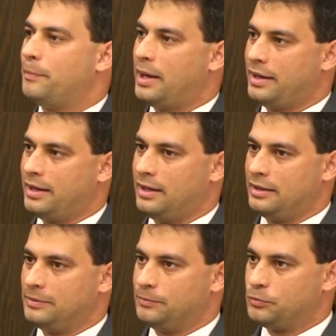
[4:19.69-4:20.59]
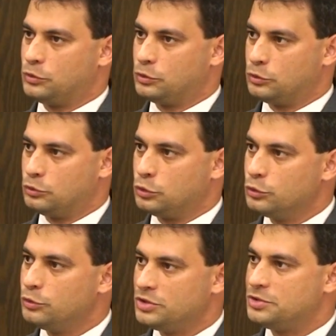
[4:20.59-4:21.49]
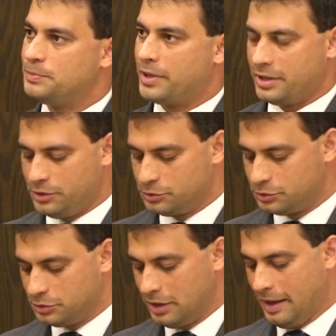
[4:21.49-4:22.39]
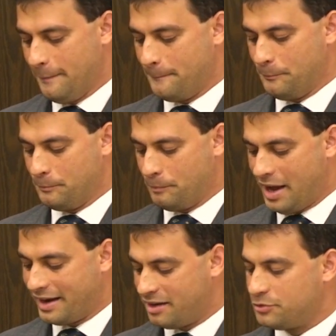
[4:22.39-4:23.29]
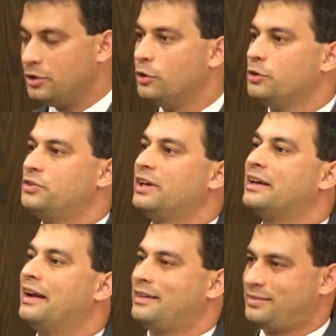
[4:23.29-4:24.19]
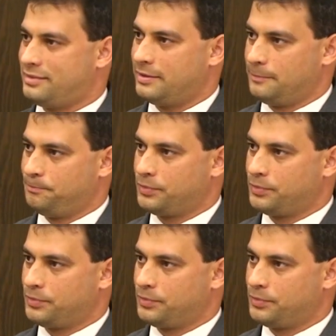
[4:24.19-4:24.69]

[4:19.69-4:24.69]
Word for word: para todo este período maravilhosa graça.